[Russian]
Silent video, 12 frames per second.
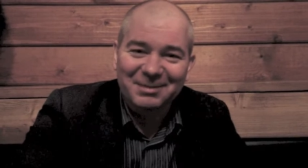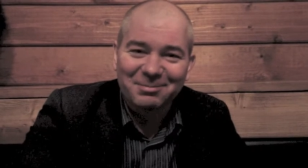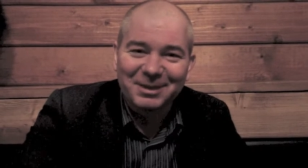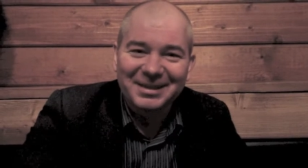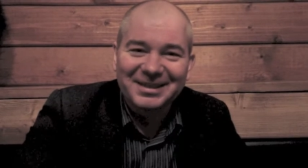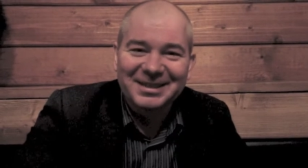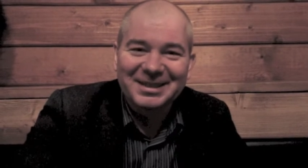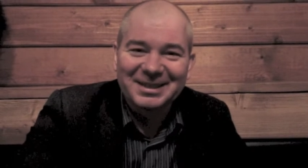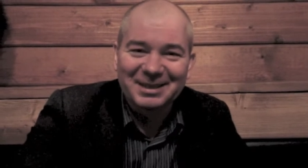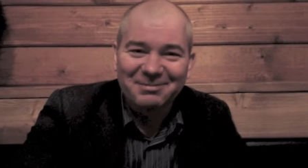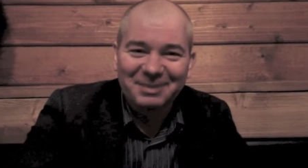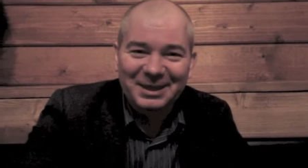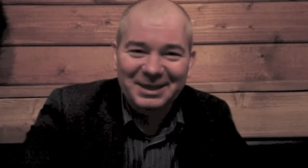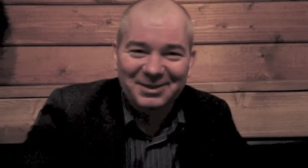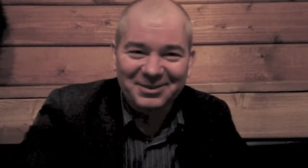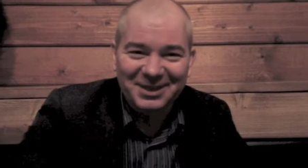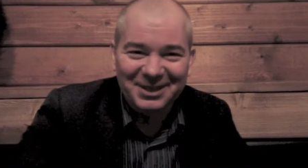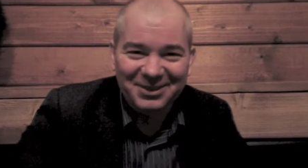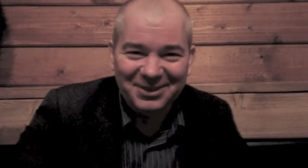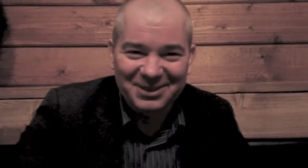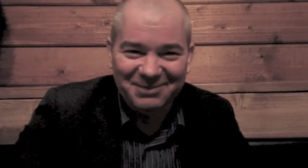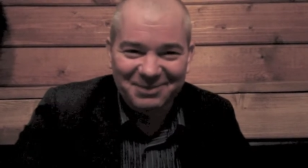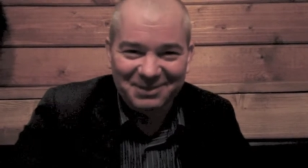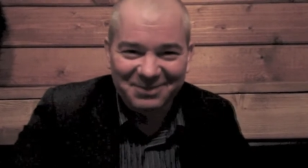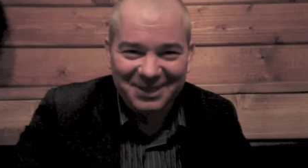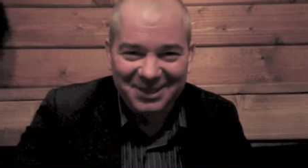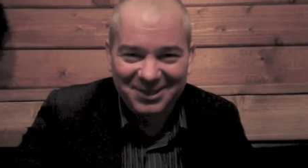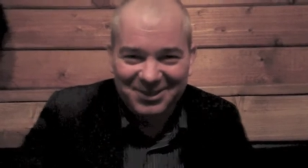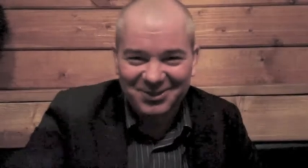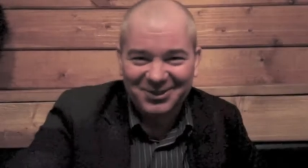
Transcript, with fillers: не политический, поэтому я лучше промолчу.